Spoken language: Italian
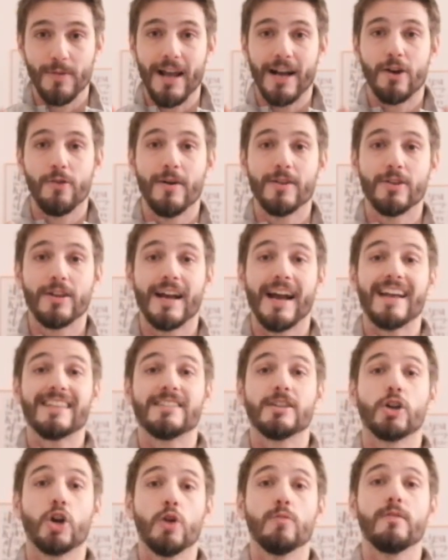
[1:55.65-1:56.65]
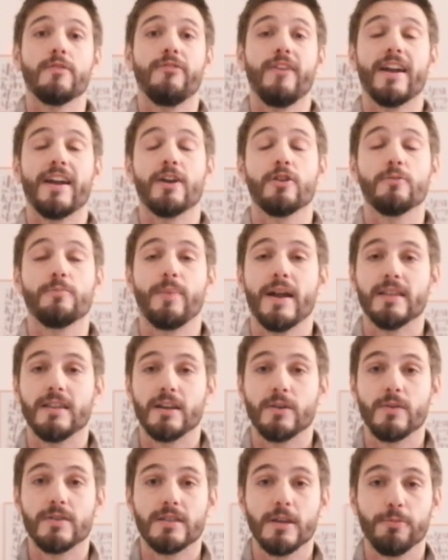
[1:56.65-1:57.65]
Mi raccomando ragazzi, come fare a non
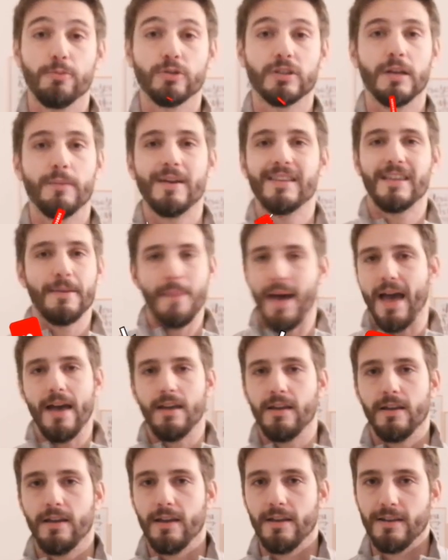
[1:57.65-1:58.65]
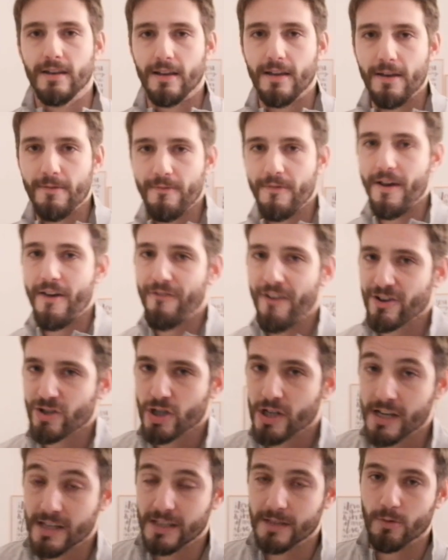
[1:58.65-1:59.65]
perdere questi appuntamenti? Beh, è, è, è
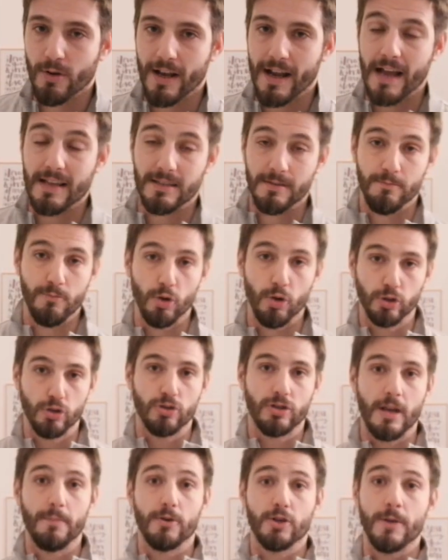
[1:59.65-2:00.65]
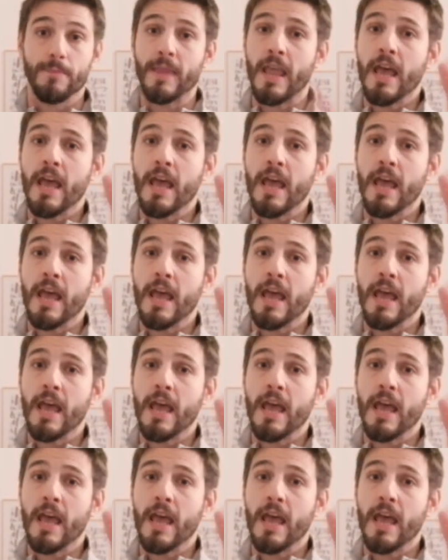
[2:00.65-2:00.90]
facilissimo ragazzi, molto semplice.